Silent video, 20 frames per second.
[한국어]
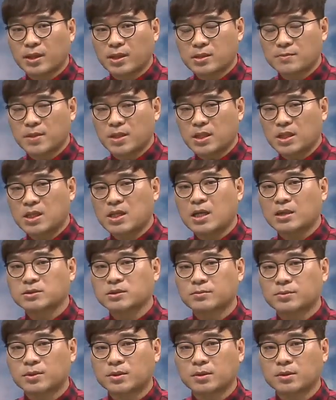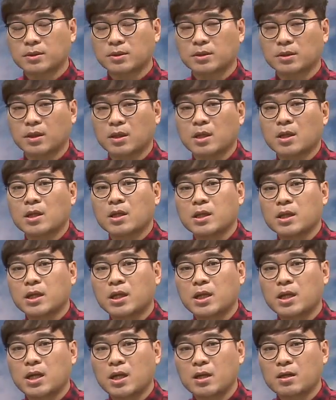하지만 이 강서부터는
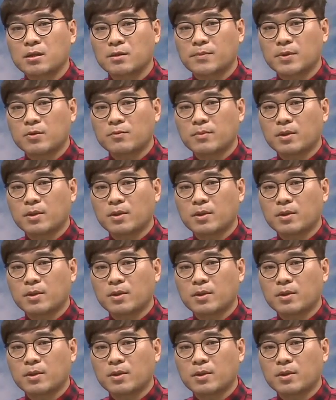일 강에서 배운